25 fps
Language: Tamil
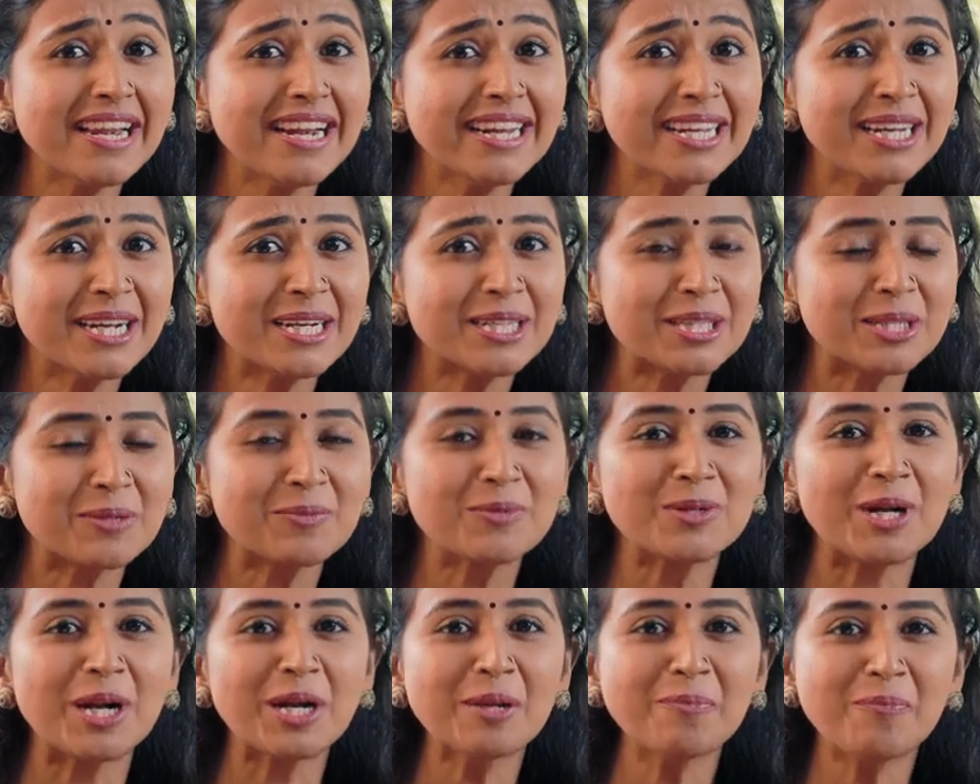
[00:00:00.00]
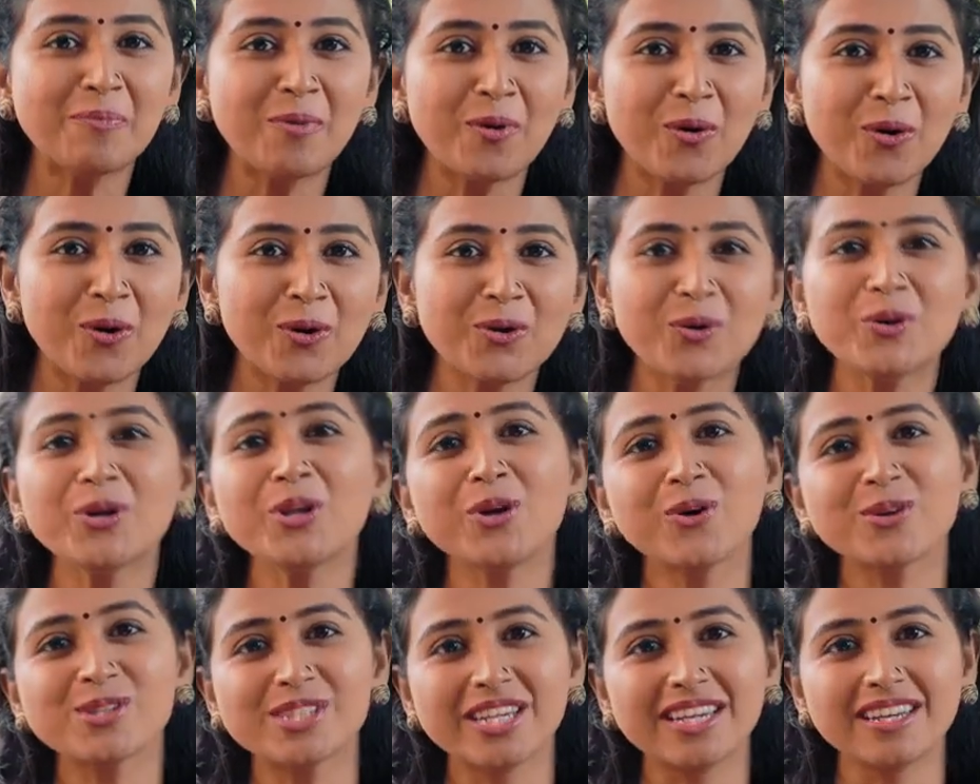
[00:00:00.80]
பெல் அடிக்கிறதுக்கு முன்னாடி
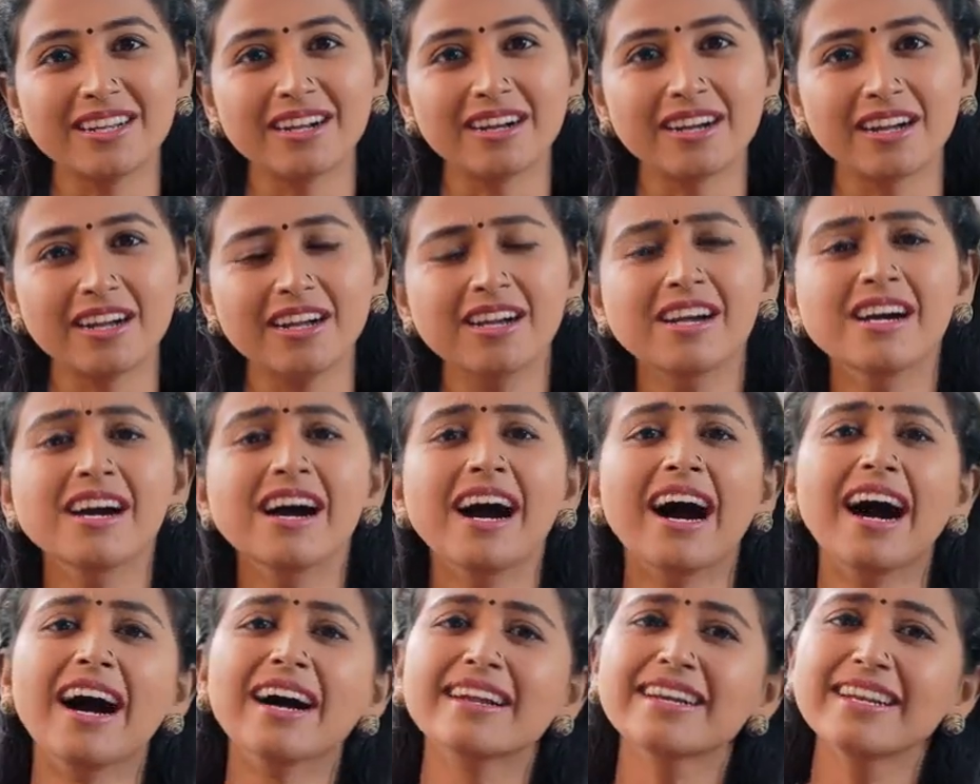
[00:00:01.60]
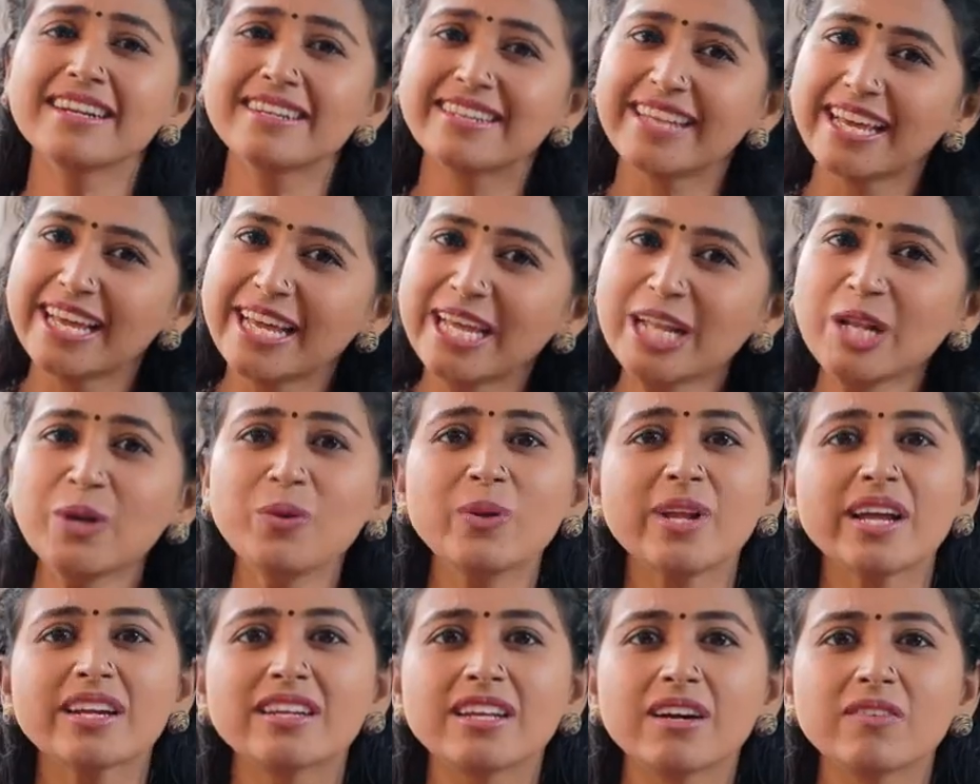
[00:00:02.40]
போகணும்னு யோசிக்கிறாங்க ஆனால்
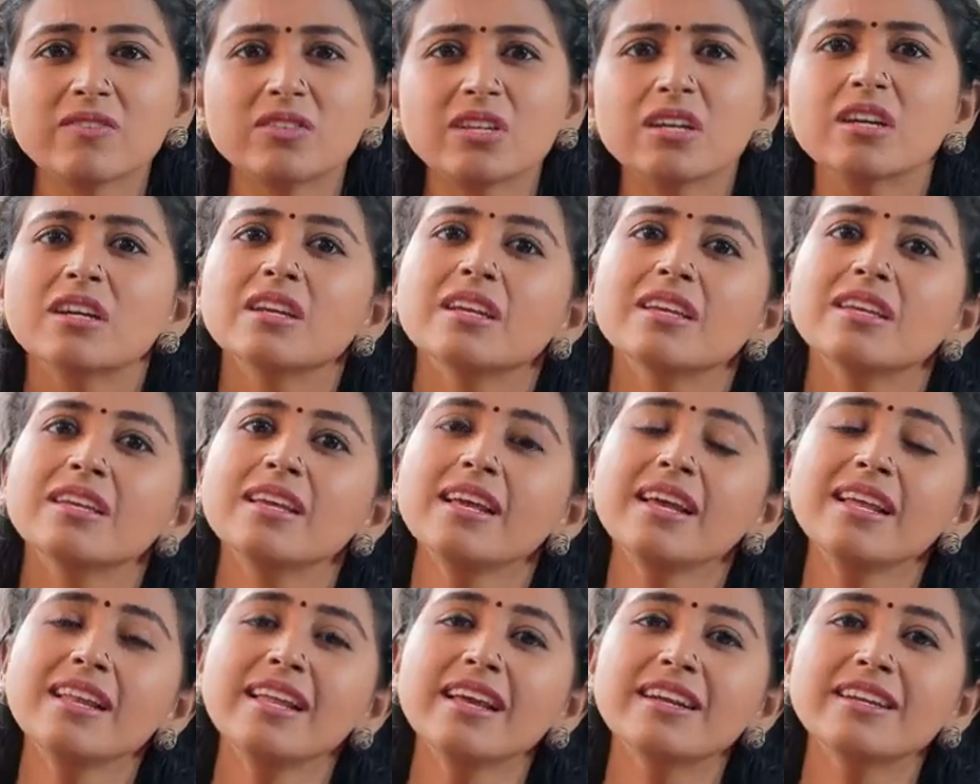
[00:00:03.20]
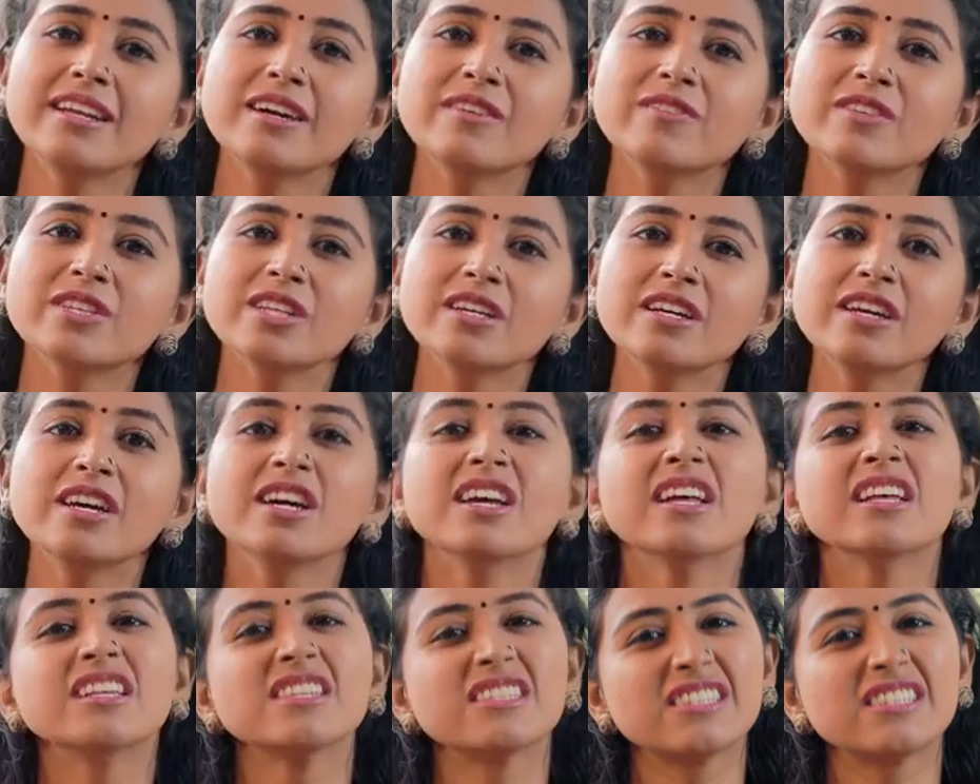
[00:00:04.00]
டெய்லியும் லேட் ஆகுது ஏன் லேட் ஆகுது